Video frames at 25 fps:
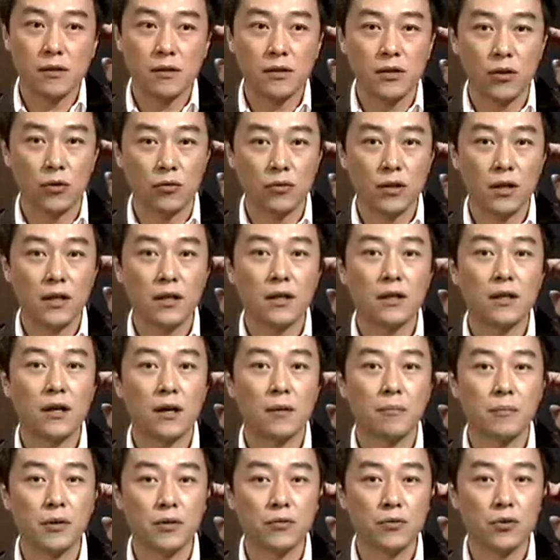的人呢，比如
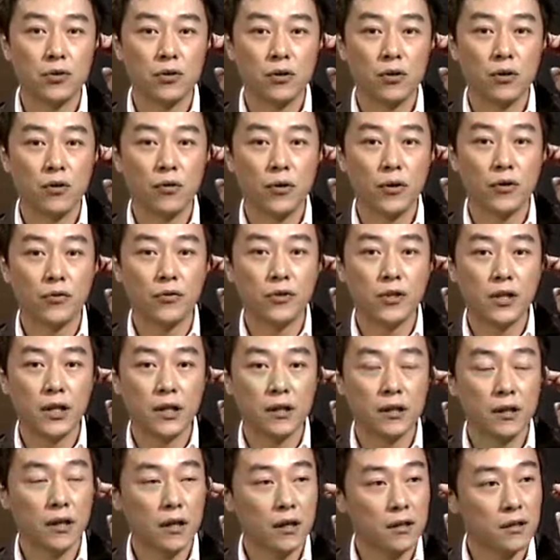说会有一些特
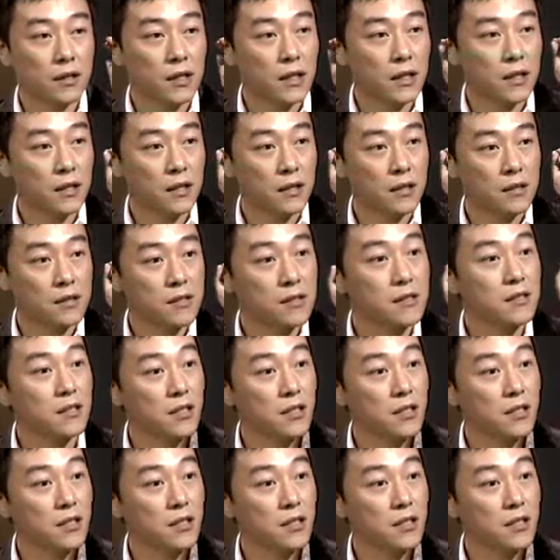地的自己